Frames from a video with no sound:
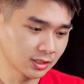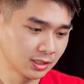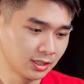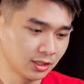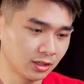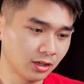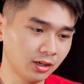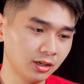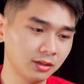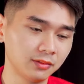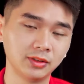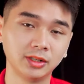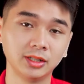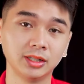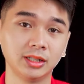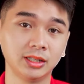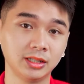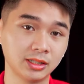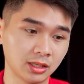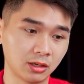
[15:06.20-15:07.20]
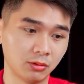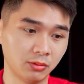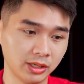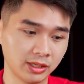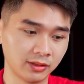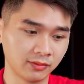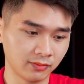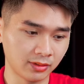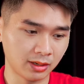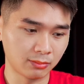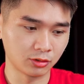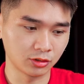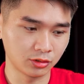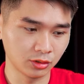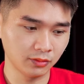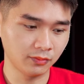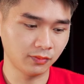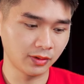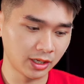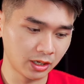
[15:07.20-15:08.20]
Ờ, đó là với cấu hình và một
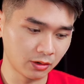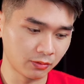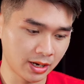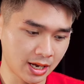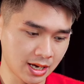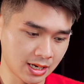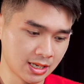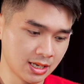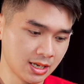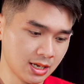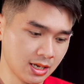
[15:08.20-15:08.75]
chút về hiệu năng